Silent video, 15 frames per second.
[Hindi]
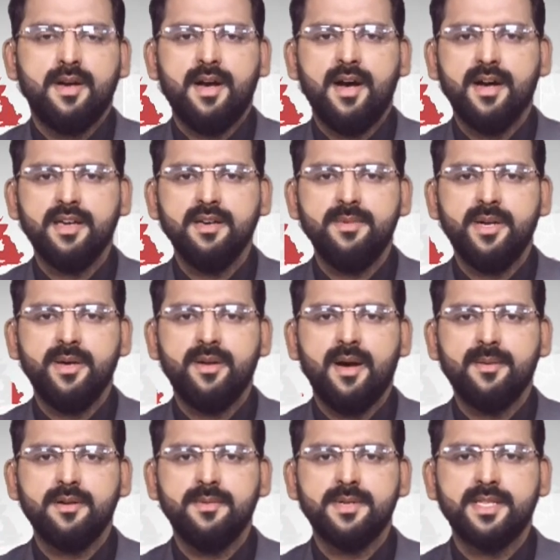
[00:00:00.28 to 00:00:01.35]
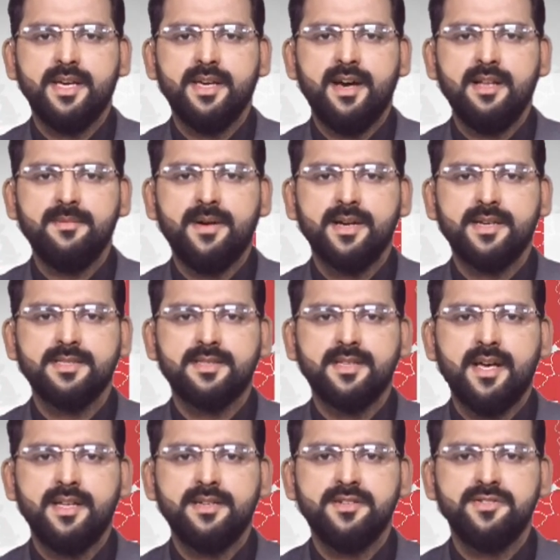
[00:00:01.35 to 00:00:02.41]
आगे बढ़े और आपको बताएं आल
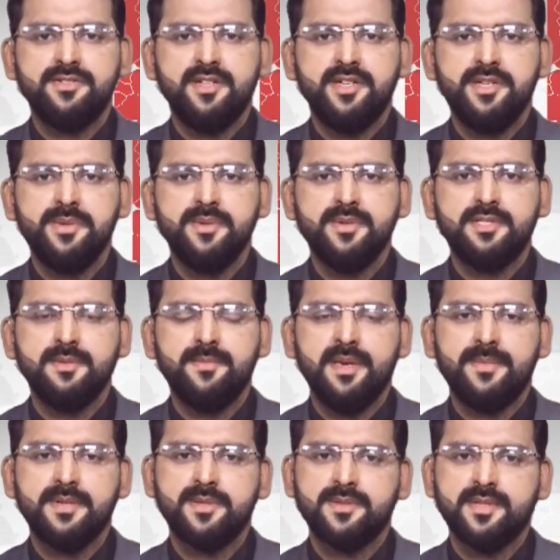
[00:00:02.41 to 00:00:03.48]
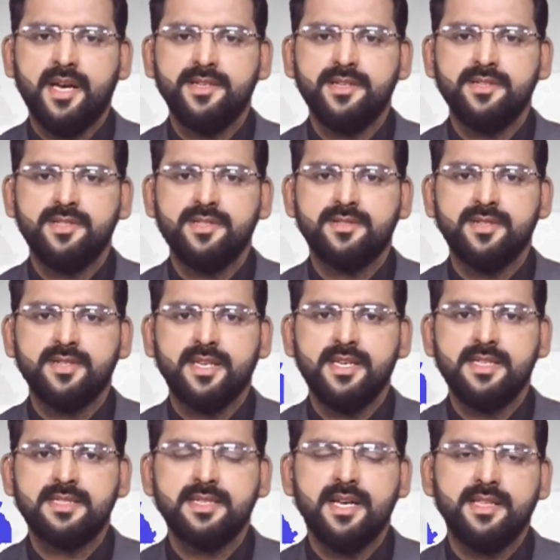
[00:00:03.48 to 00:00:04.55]
पाकिस्तान रीजनल न्यूज़ पेपर सोसाइटी रजिस्टर के
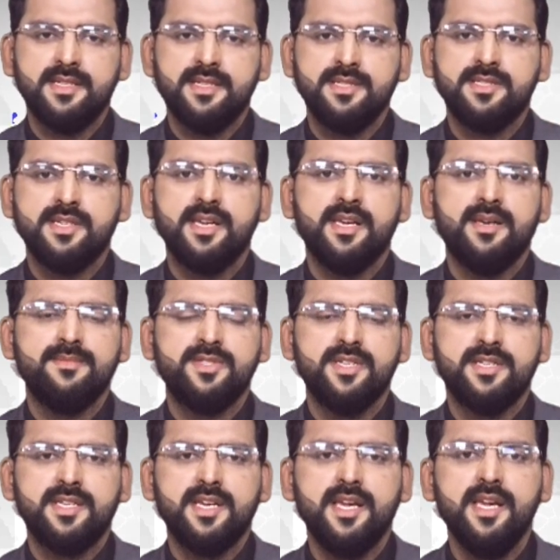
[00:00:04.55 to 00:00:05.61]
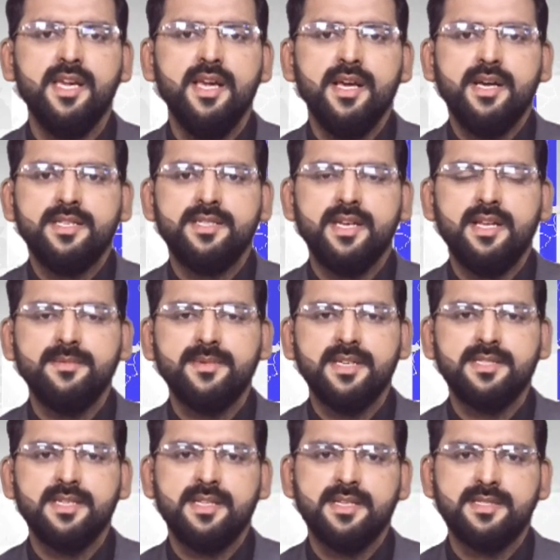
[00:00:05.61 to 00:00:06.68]
सदर जे एम जट की जेलम के
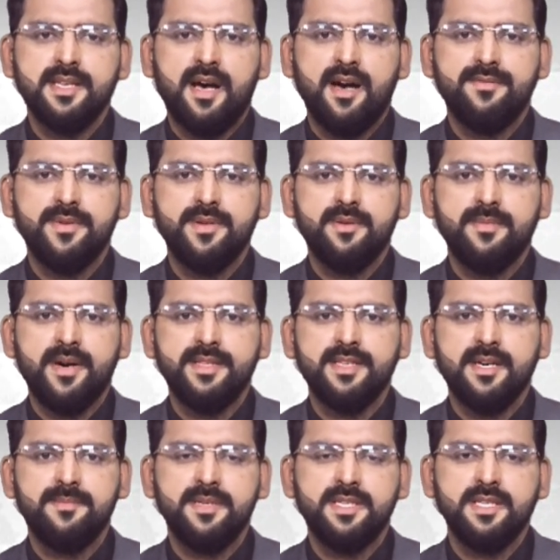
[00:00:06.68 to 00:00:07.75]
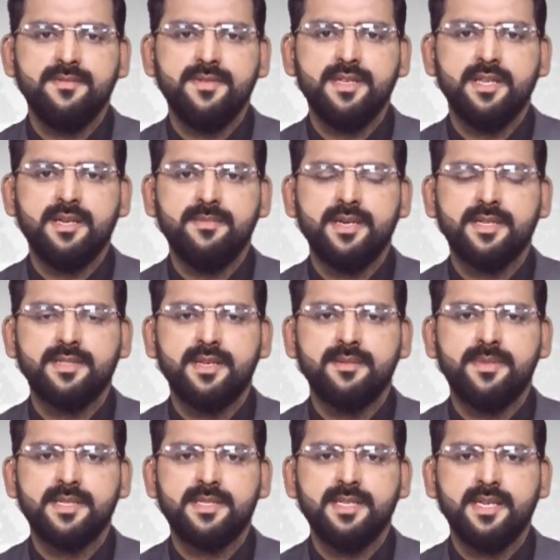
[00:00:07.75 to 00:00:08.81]
सीनियर सहाफ़ी नुमाइंदा पी टी वी नईम अख्तर
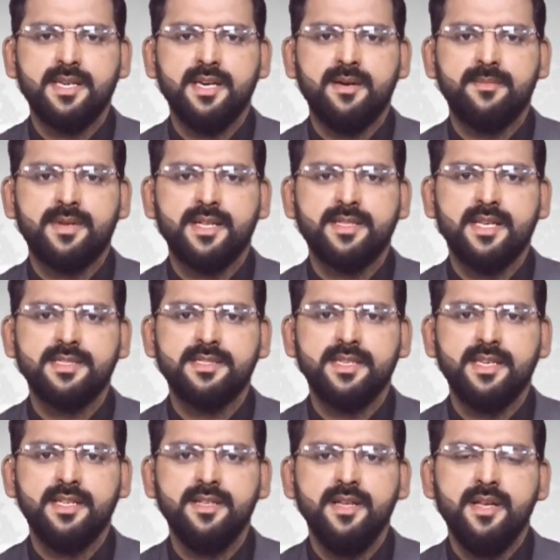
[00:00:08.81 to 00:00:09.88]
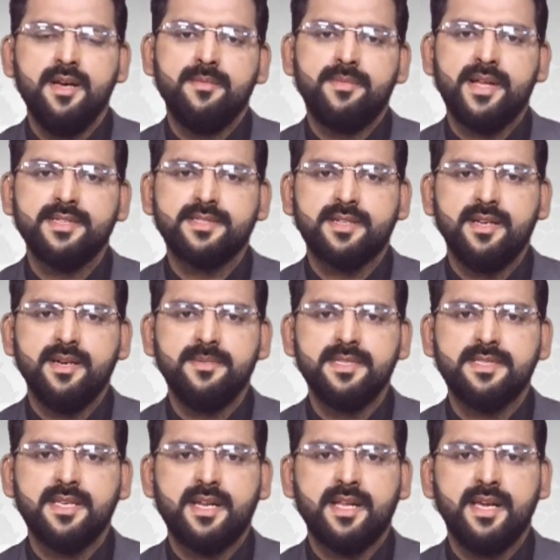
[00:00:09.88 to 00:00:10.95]
भट्टी के हमरा तहसील प्रेस क्लब
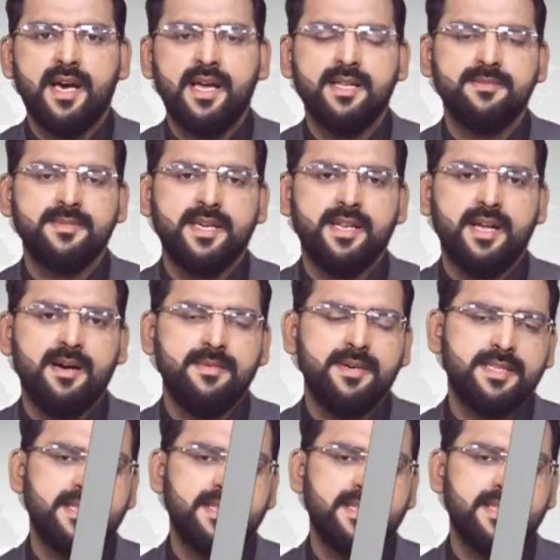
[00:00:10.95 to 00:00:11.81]
सराय आलमगीर आमद